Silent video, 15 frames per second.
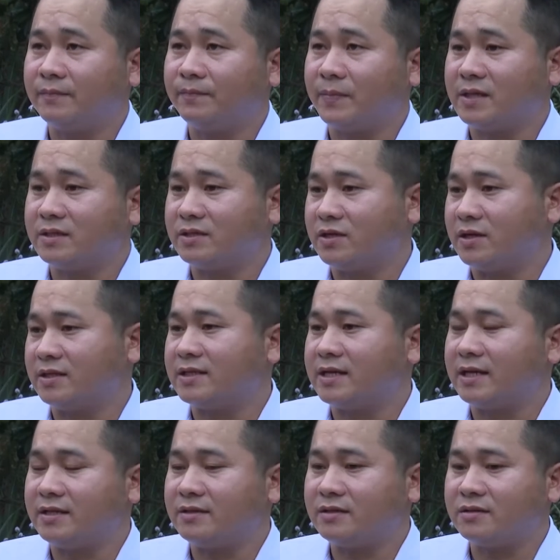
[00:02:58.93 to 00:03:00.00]
rửa
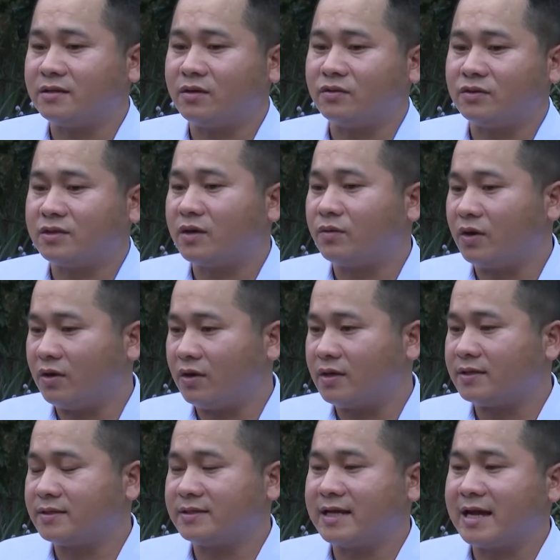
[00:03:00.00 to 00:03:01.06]
sạch sau đó
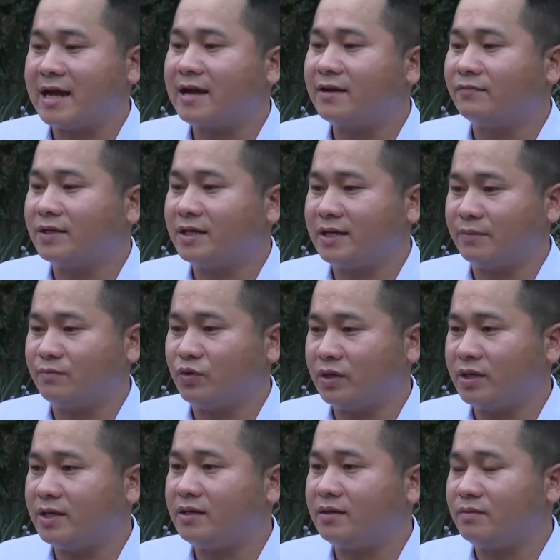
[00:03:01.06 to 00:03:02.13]
giã với lại một
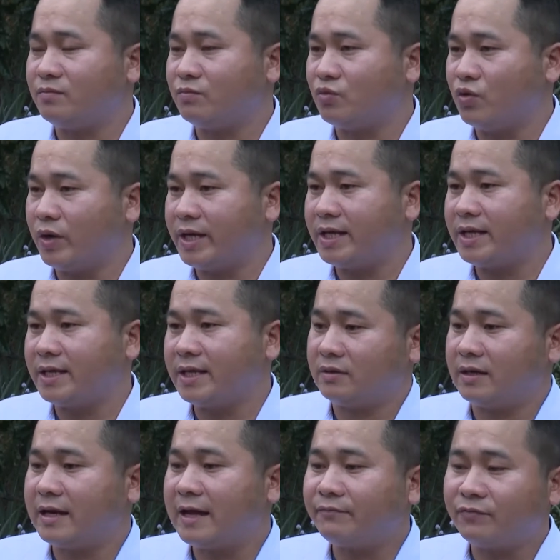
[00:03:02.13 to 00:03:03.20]
ít muối
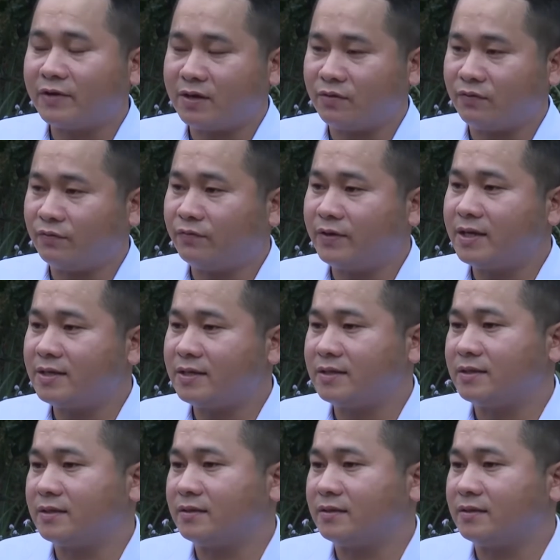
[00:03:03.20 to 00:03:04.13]
đắp vào vết